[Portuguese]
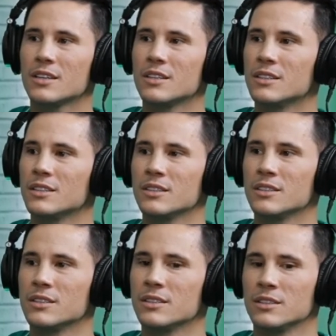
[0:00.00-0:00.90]

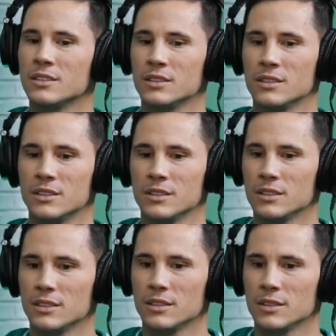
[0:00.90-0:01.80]
E
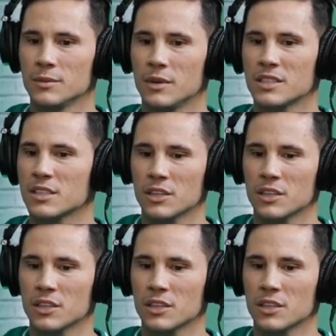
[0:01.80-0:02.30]
aí você